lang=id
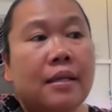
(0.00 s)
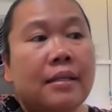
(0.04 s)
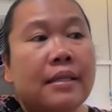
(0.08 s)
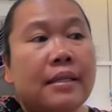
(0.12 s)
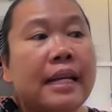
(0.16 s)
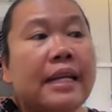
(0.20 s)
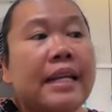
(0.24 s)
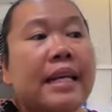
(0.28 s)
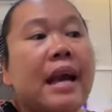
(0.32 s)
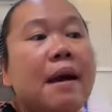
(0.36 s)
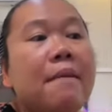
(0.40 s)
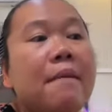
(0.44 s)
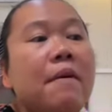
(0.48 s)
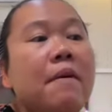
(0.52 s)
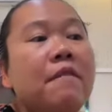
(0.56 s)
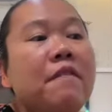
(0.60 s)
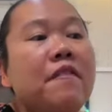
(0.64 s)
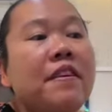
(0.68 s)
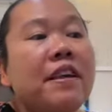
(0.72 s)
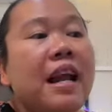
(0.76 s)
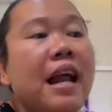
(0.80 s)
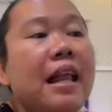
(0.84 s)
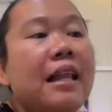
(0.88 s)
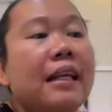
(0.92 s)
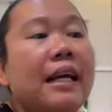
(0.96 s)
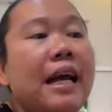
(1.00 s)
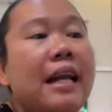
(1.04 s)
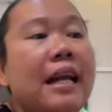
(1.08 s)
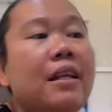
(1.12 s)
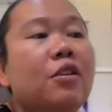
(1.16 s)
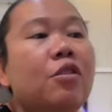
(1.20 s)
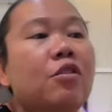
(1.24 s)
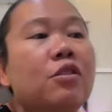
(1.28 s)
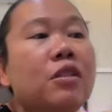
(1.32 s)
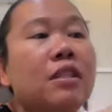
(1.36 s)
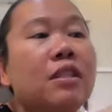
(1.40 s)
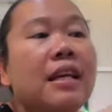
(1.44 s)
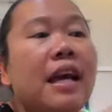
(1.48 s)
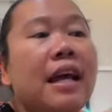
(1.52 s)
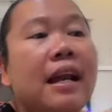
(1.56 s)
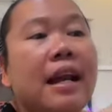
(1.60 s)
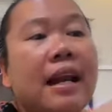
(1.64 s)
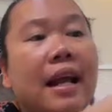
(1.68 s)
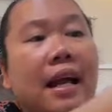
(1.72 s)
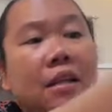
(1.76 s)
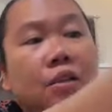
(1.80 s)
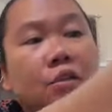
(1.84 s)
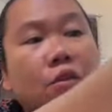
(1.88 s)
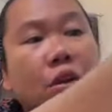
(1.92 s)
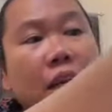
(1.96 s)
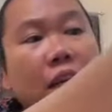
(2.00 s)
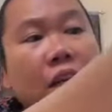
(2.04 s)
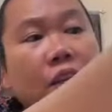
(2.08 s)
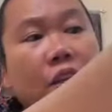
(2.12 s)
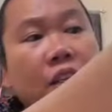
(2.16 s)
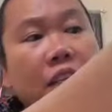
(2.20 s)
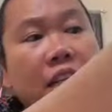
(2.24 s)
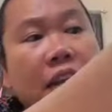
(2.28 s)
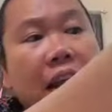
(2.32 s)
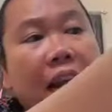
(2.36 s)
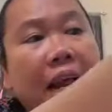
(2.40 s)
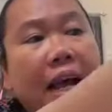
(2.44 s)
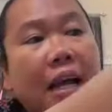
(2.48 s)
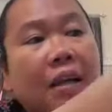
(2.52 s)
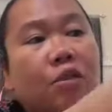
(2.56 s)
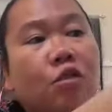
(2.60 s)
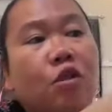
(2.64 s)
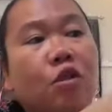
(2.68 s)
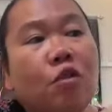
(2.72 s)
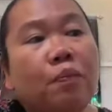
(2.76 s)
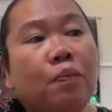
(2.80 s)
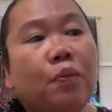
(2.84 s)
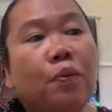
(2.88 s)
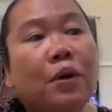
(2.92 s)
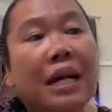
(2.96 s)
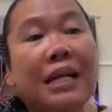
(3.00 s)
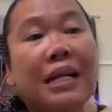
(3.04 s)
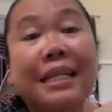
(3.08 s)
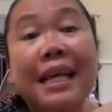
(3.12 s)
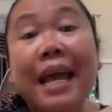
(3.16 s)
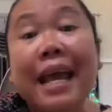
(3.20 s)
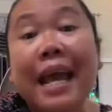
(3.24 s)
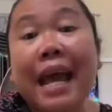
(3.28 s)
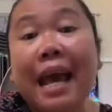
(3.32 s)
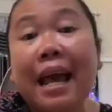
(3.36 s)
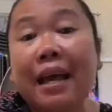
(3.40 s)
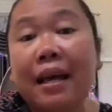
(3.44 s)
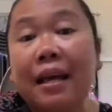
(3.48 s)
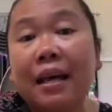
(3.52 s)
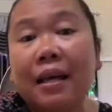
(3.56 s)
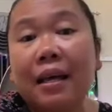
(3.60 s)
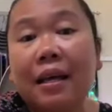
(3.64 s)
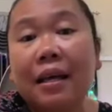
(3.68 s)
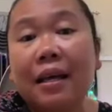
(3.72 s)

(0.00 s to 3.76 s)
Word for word: Jadi yang memviralkan itu secara langsung atau tidak langsung bukan saya.